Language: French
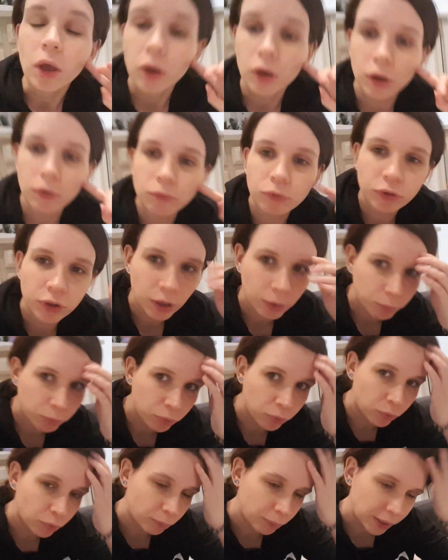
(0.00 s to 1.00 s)
comme vous avez
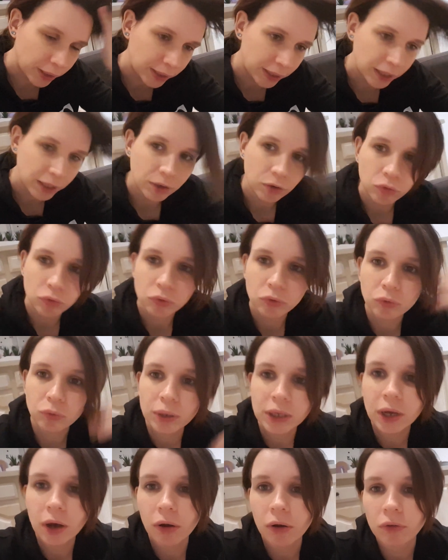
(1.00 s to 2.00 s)
pu le remarquer, je
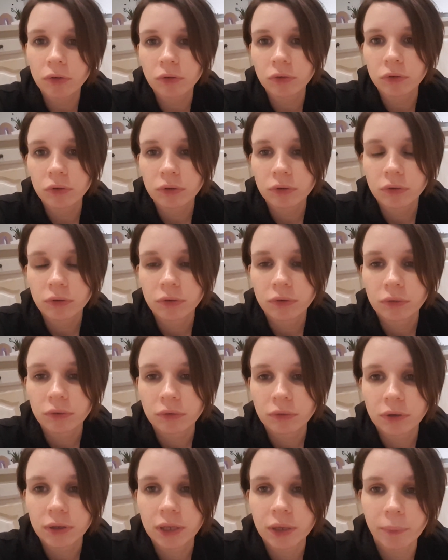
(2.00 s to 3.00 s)
suis grande
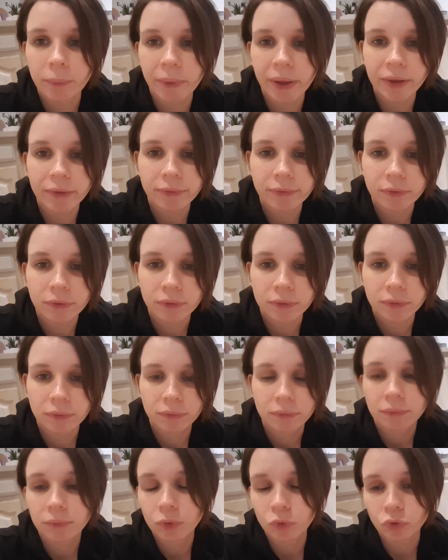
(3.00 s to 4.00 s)
et mince.
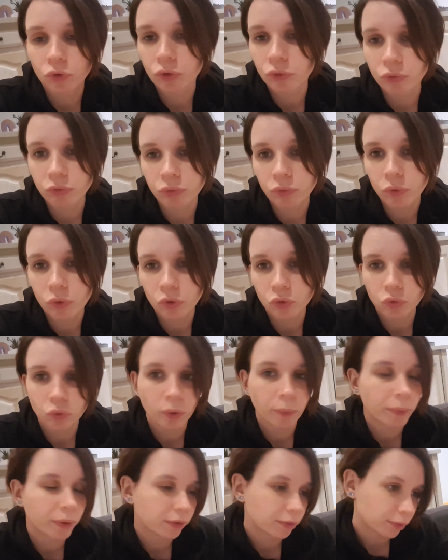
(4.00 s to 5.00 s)
On s'en fout que je
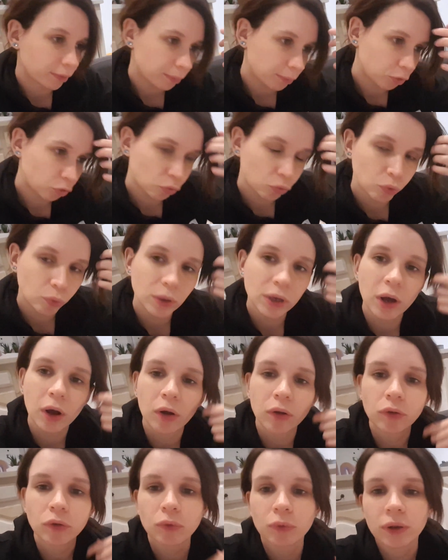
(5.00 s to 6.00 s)
sois mince, mais je suis
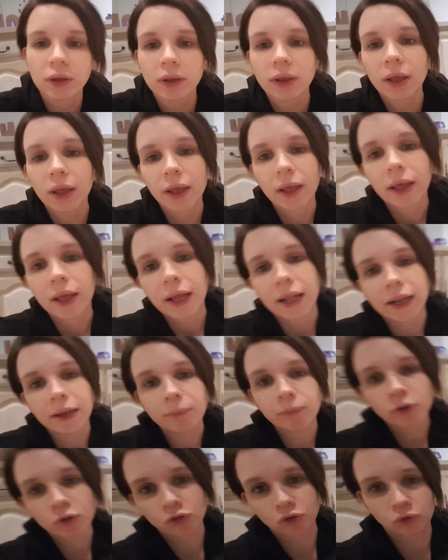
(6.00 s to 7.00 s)
grande, donc les
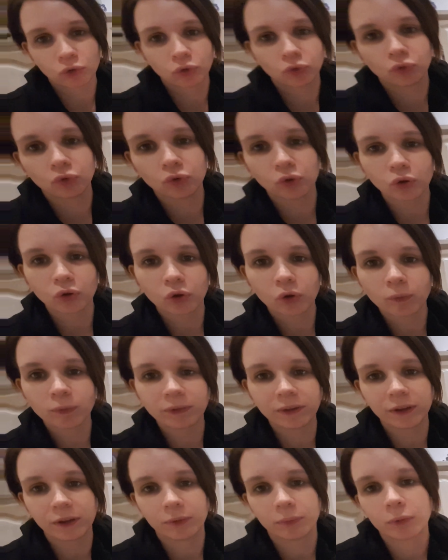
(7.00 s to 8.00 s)
manches sont toujours trop
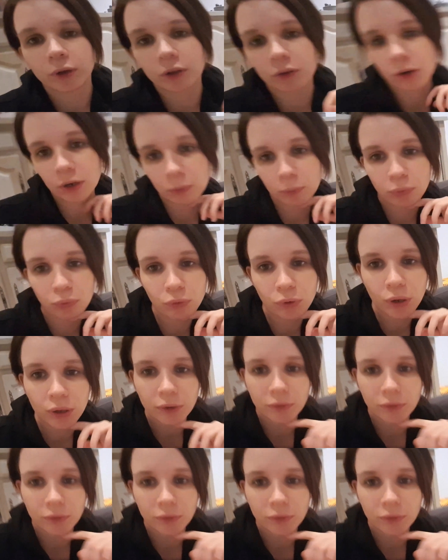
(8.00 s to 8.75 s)
petites, moi, dans les pulls.